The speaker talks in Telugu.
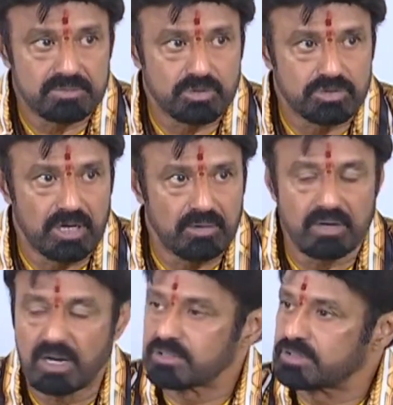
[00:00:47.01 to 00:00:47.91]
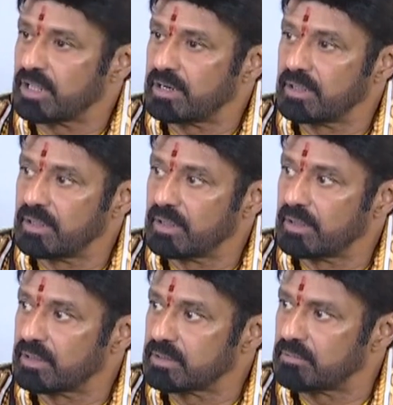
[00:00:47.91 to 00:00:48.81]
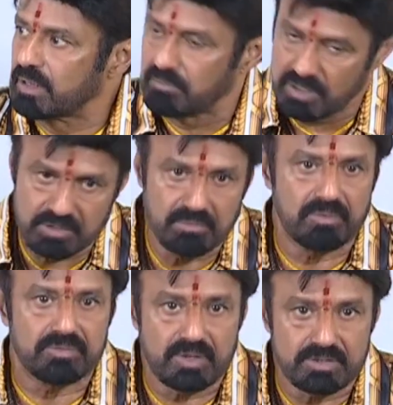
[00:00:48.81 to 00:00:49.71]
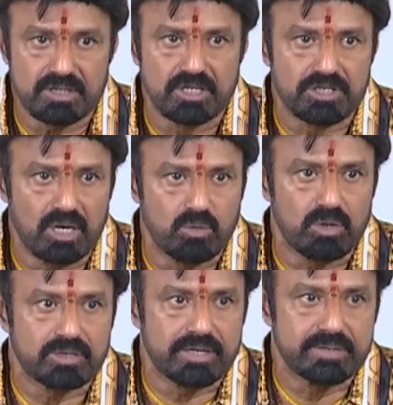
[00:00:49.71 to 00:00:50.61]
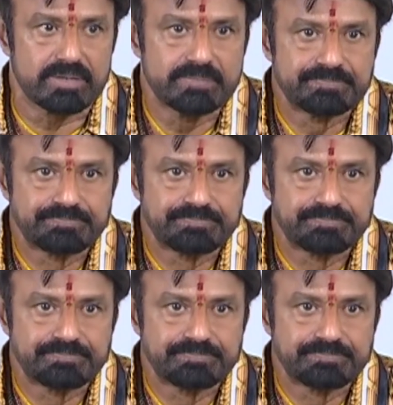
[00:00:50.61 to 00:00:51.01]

సృష్టి అనేవ నాస్తి అని మంచి సందేశాలు ఇవ్వడం జరిగింది